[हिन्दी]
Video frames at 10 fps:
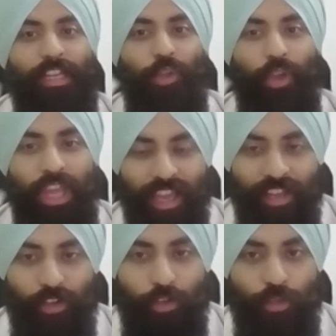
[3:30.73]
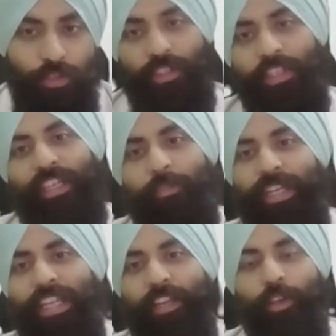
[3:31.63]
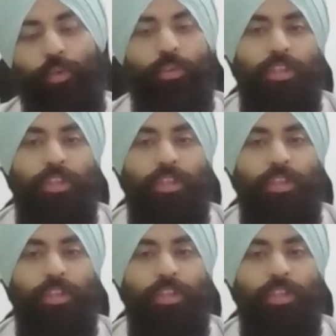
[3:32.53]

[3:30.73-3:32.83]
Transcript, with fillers: तो हेयर ग्रोथ लेट मी टेल यू